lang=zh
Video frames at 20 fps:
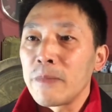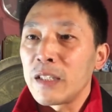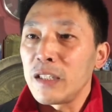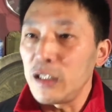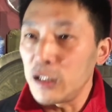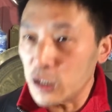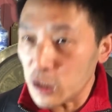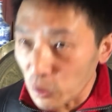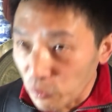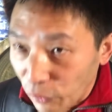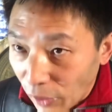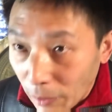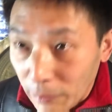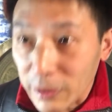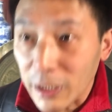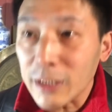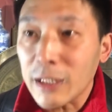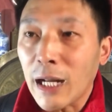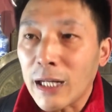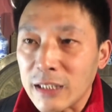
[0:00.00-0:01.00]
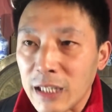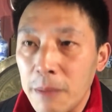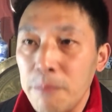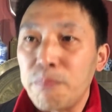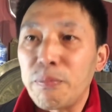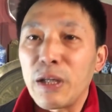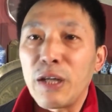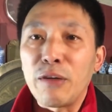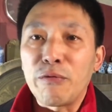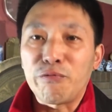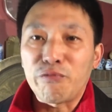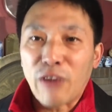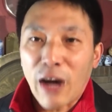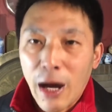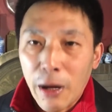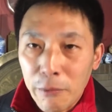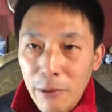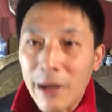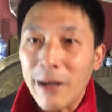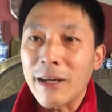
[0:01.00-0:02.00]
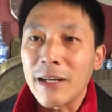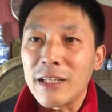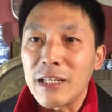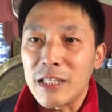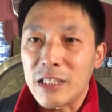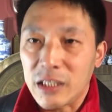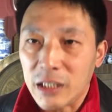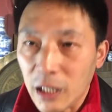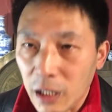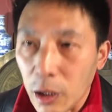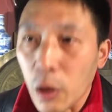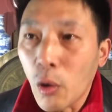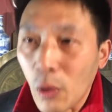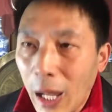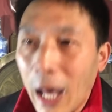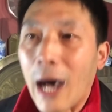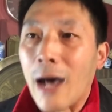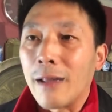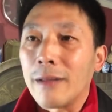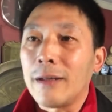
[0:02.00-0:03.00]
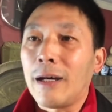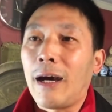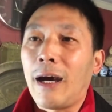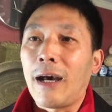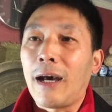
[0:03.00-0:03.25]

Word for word: 你吃法国那个大餐被法院给你截留了，